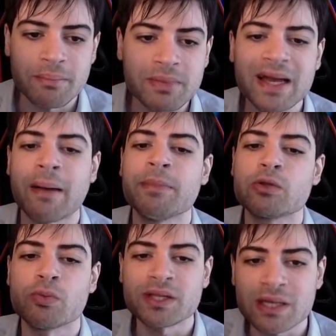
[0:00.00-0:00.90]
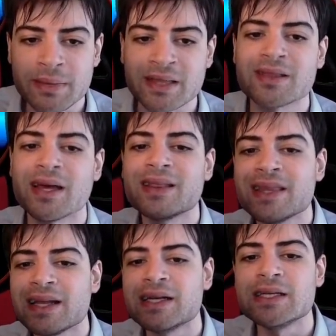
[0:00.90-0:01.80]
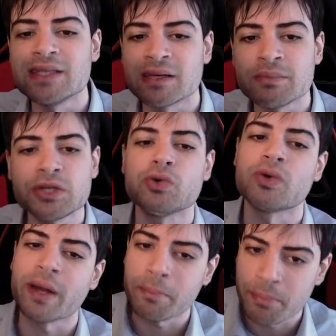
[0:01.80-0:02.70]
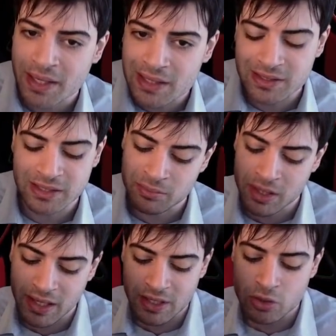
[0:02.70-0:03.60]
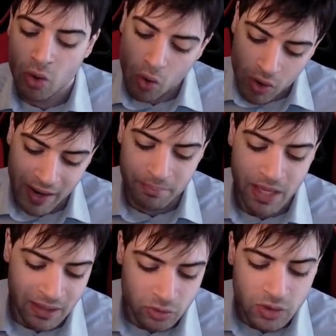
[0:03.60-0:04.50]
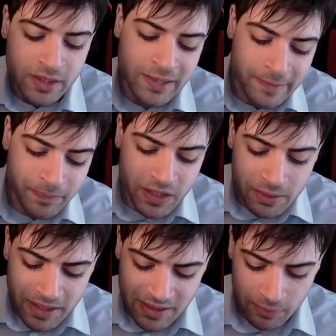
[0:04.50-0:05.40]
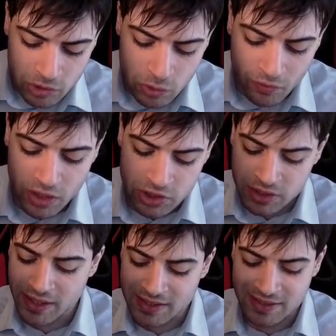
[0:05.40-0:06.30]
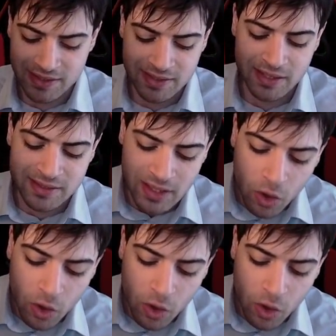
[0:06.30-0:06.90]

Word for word: Mi cambia automaticamente nel leader migliore per il team che io ho cambiato. Rimettiamo di nuovo Legendary Existence.